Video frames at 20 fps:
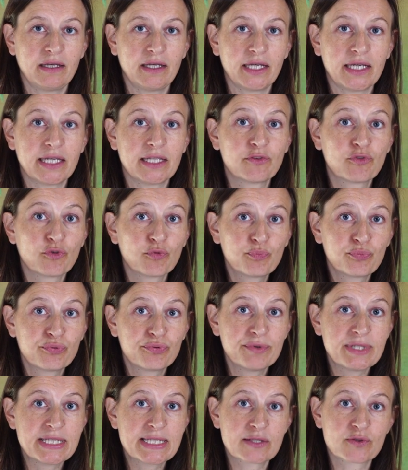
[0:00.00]
Et
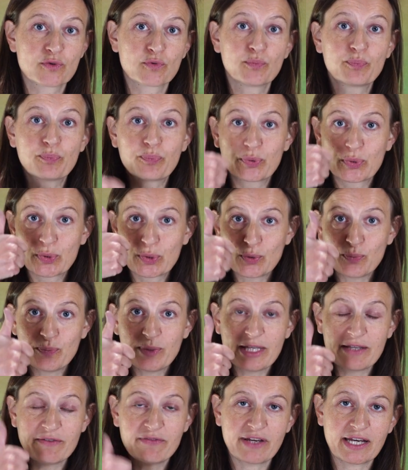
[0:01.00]
depuis son
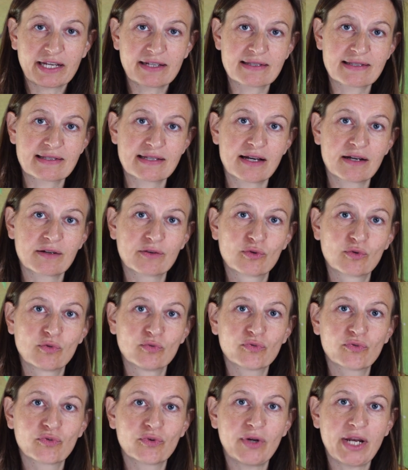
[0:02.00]
premier vaccin
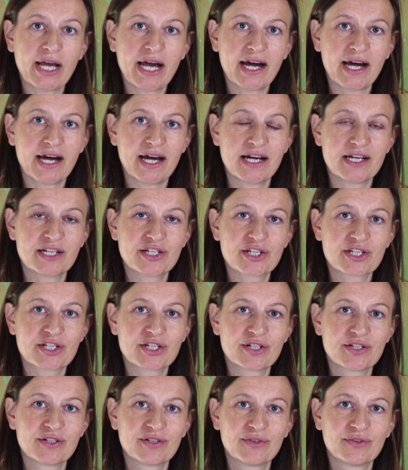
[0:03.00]
contre la
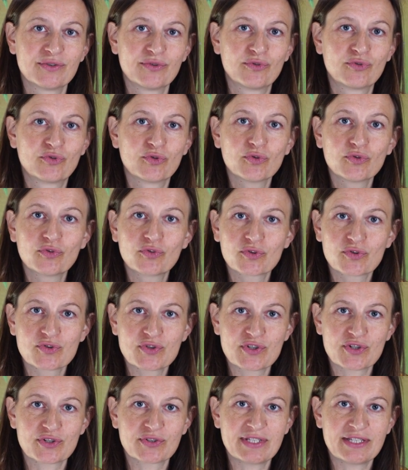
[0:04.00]
rage, d'autres
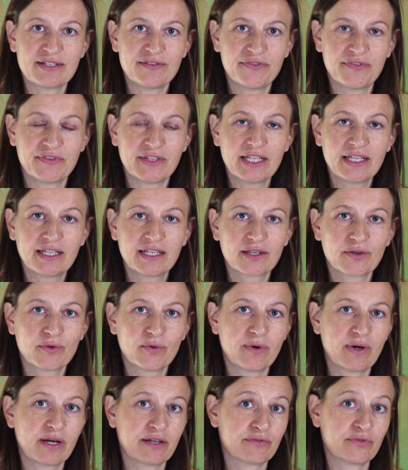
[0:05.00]
scientifiques
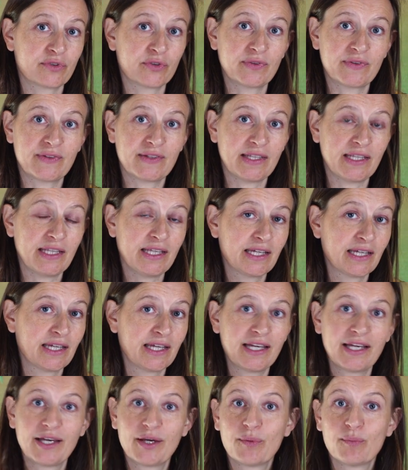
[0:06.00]
ont inventé
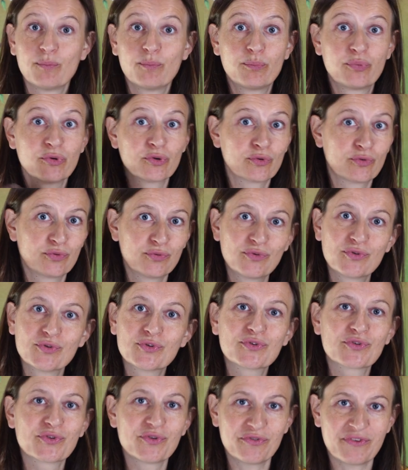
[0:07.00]
beaucoup
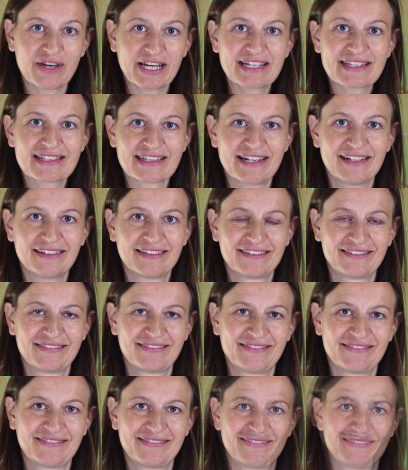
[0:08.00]
d'autres vaccins.
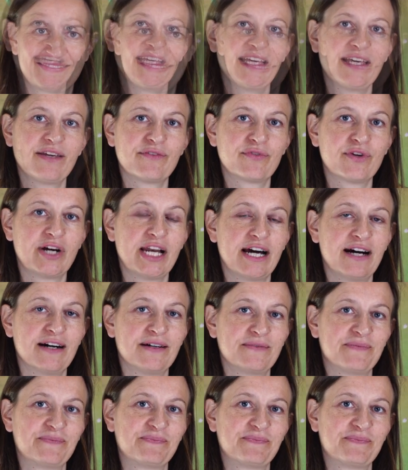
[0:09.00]
Et voilà.